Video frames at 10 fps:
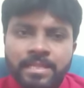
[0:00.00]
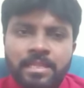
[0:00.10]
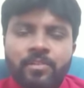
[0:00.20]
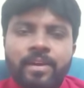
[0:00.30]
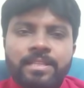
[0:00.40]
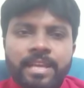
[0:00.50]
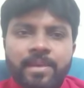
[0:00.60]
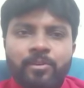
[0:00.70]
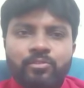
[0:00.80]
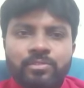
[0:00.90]
తర్వాత
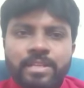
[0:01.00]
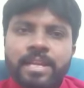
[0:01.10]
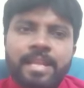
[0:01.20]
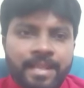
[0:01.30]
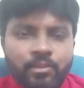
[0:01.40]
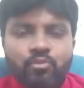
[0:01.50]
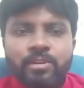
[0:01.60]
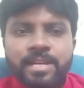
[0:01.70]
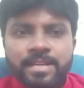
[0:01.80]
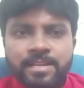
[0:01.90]
ఏమవుతుంది అన్నది అది
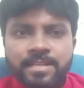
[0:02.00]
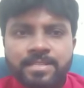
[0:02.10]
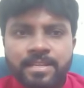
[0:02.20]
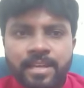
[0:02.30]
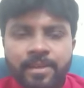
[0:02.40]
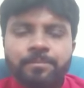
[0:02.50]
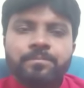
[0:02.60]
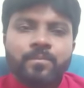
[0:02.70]
కూడా ఇంట్రెస్టింగే